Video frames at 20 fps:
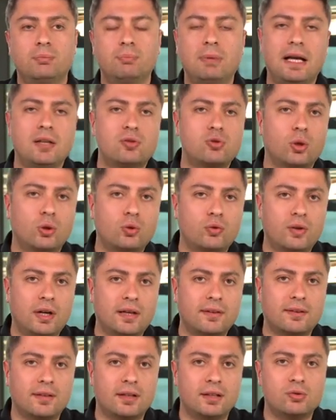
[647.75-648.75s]
ben çok
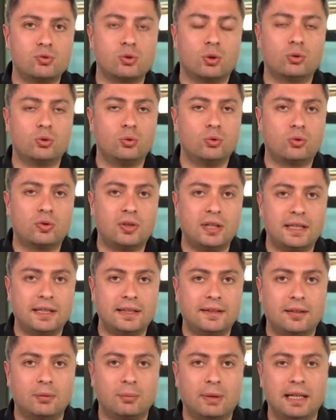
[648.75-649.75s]
fazla çok yüksek
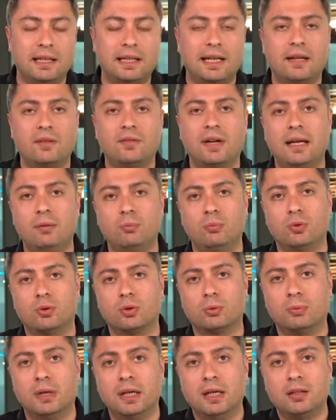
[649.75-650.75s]
ihtimaller
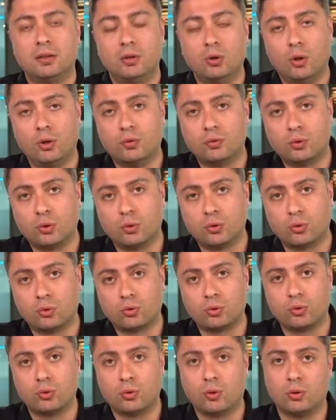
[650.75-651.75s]
vermiyorum Löv
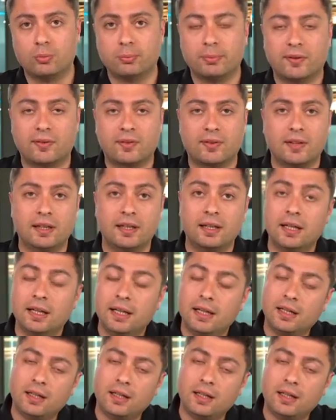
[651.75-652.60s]
konusunun olmasına.